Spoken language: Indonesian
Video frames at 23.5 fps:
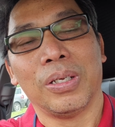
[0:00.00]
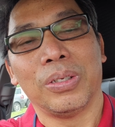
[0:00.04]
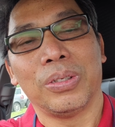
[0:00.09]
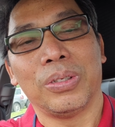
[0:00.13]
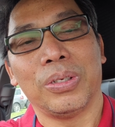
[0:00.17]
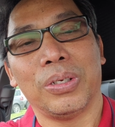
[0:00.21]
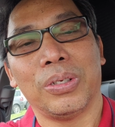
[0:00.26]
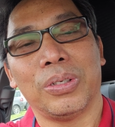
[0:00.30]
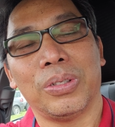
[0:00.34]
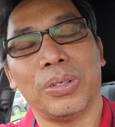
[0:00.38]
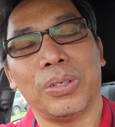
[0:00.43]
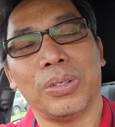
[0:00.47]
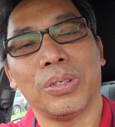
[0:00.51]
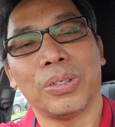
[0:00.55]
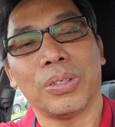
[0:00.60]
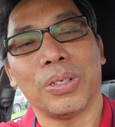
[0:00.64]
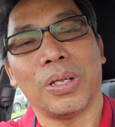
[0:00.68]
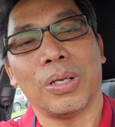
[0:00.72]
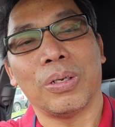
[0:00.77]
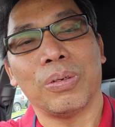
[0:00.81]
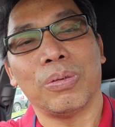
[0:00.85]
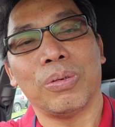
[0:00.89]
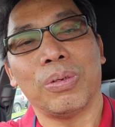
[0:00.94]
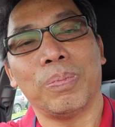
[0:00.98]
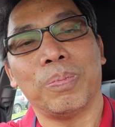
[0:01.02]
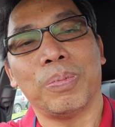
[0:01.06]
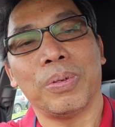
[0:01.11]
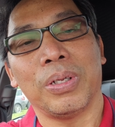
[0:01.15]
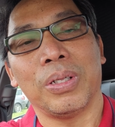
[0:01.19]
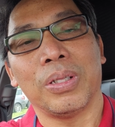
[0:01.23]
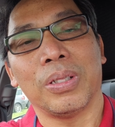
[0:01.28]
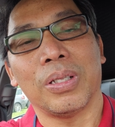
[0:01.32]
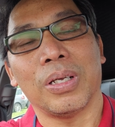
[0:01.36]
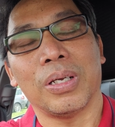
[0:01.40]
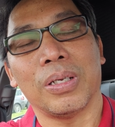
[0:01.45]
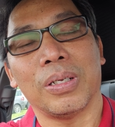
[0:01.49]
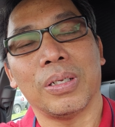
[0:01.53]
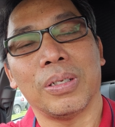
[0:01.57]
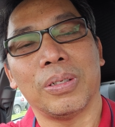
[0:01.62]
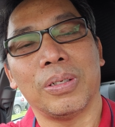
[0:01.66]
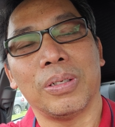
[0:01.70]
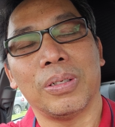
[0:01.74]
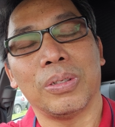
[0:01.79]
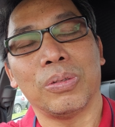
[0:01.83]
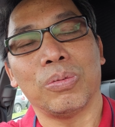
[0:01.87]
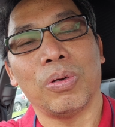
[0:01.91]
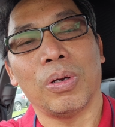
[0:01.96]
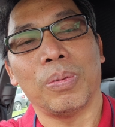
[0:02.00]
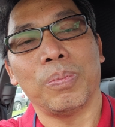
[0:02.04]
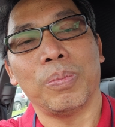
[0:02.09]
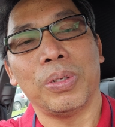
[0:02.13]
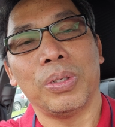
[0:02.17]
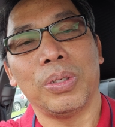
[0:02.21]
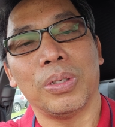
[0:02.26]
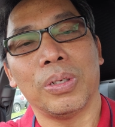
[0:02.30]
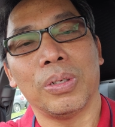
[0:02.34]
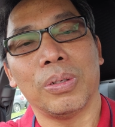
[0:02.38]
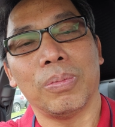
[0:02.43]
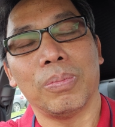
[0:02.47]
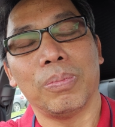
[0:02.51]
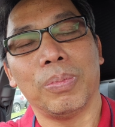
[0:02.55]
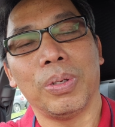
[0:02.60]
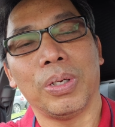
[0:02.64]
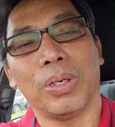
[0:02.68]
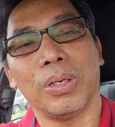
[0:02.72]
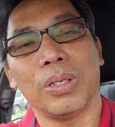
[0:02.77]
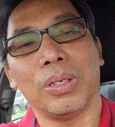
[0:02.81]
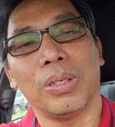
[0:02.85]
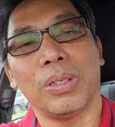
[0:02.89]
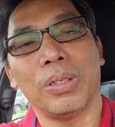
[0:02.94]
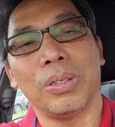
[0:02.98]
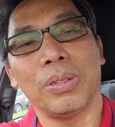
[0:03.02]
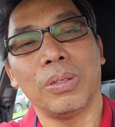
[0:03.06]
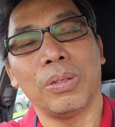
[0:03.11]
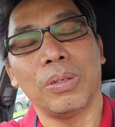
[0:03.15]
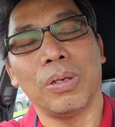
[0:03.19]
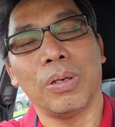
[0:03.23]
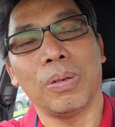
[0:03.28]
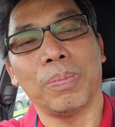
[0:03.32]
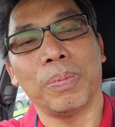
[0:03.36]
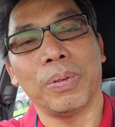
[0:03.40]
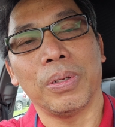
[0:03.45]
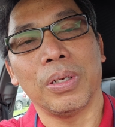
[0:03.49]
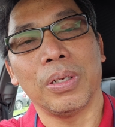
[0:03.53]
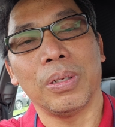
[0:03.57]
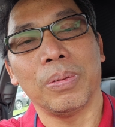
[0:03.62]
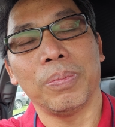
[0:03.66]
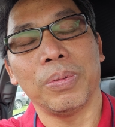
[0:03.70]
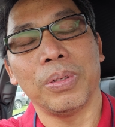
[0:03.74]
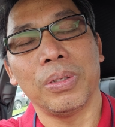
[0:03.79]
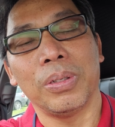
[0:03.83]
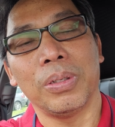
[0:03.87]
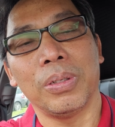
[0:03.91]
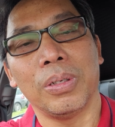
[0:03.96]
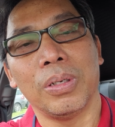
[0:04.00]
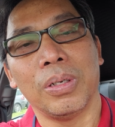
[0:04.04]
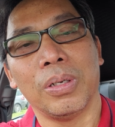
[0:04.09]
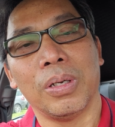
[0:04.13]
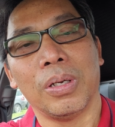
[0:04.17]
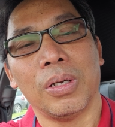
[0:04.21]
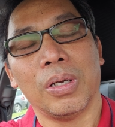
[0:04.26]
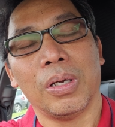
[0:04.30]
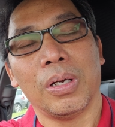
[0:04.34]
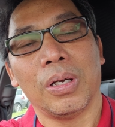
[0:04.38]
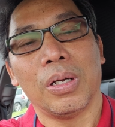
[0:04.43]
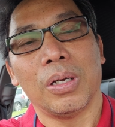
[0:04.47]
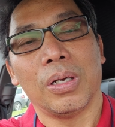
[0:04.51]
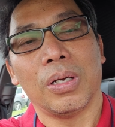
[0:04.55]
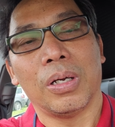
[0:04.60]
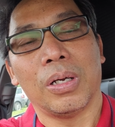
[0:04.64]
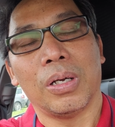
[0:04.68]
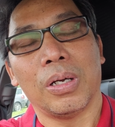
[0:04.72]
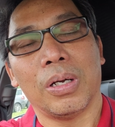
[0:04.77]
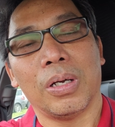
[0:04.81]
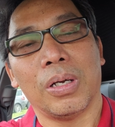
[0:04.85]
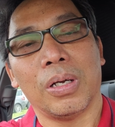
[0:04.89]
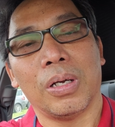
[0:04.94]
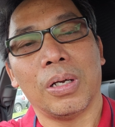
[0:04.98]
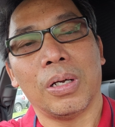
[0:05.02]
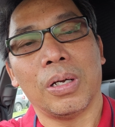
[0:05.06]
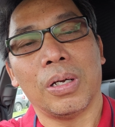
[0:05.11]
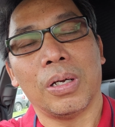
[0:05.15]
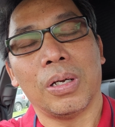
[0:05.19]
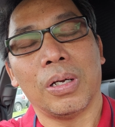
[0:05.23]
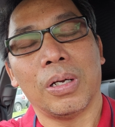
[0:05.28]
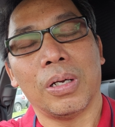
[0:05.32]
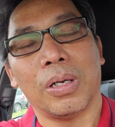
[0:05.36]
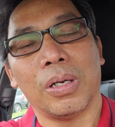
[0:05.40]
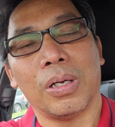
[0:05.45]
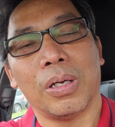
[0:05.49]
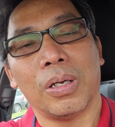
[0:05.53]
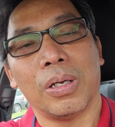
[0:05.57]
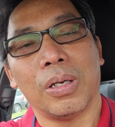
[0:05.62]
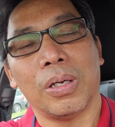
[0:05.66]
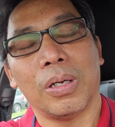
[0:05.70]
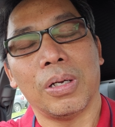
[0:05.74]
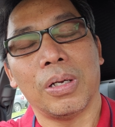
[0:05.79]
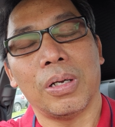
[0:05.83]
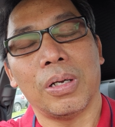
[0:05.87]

si istrinya selalu diperintah suaminya bikinin apa namanya uh,